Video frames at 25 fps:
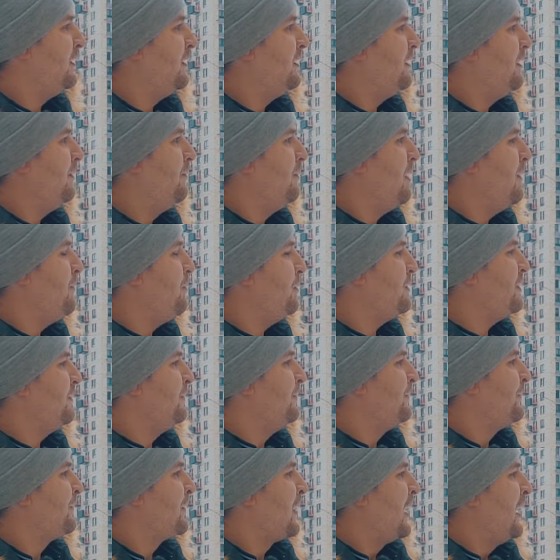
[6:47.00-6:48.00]
А, мы
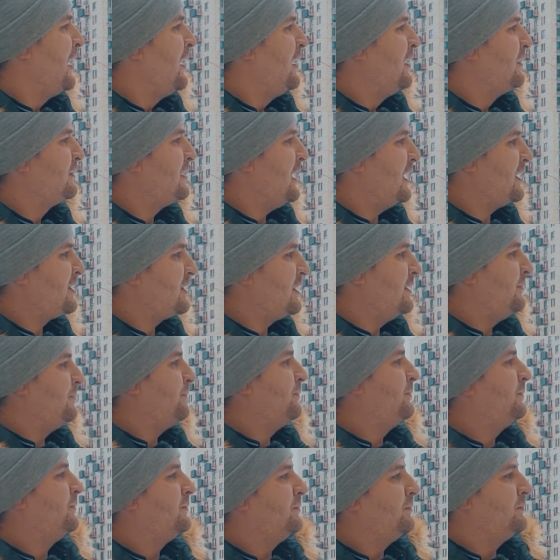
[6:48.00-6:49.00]
будем также
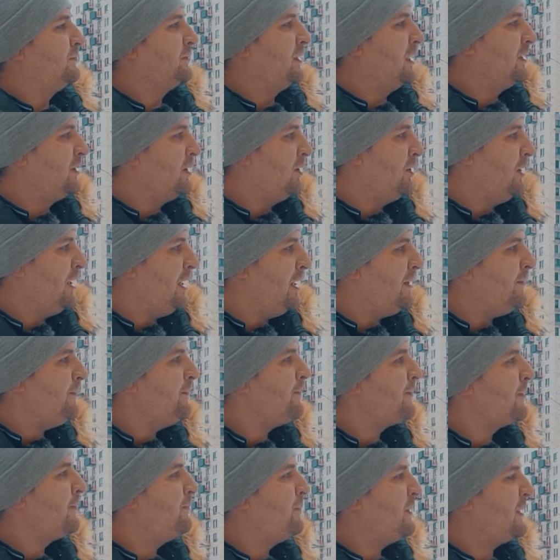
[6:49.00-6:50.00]
на нуле
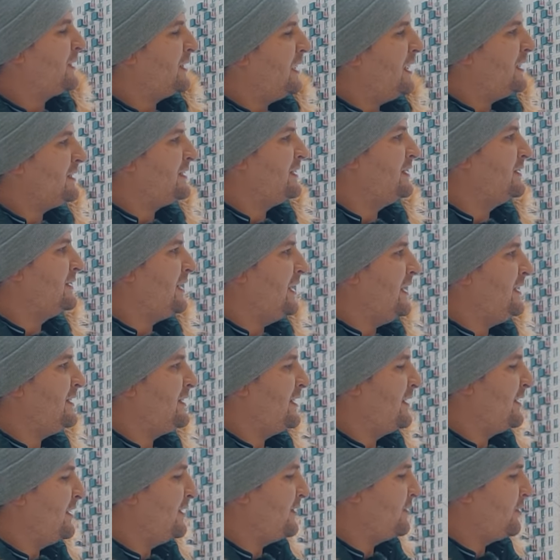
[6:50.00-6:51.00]
15,
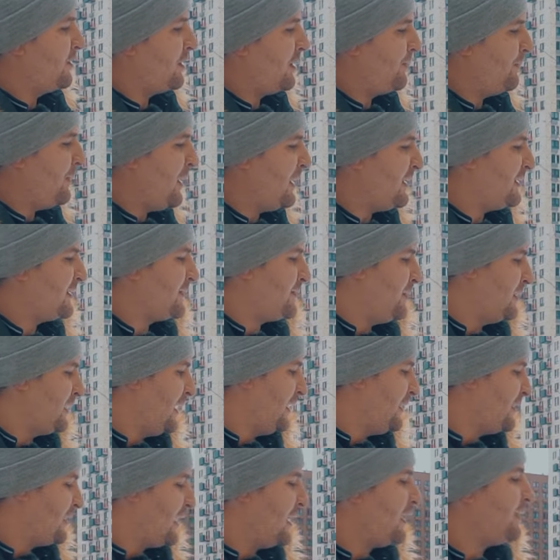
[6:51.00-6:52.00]
30 и 45
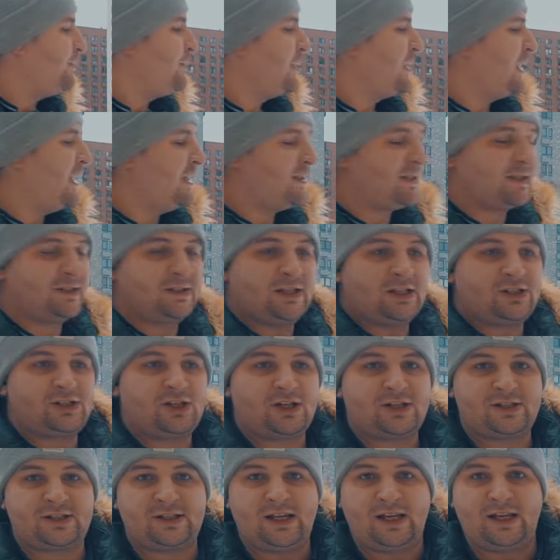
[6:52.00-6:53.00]
смотреть, как меняется
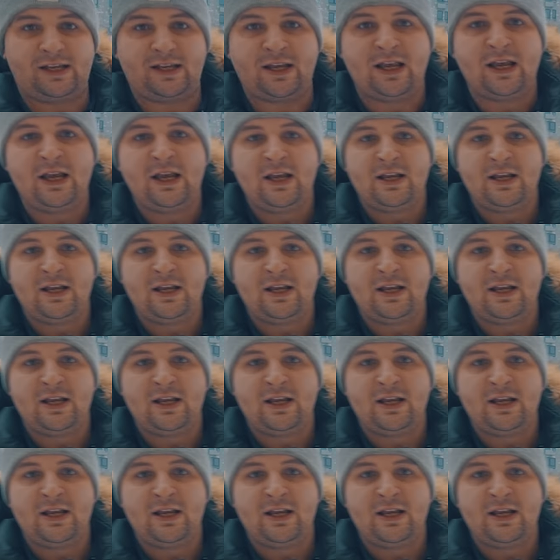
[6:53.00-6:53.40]
наше расстояние.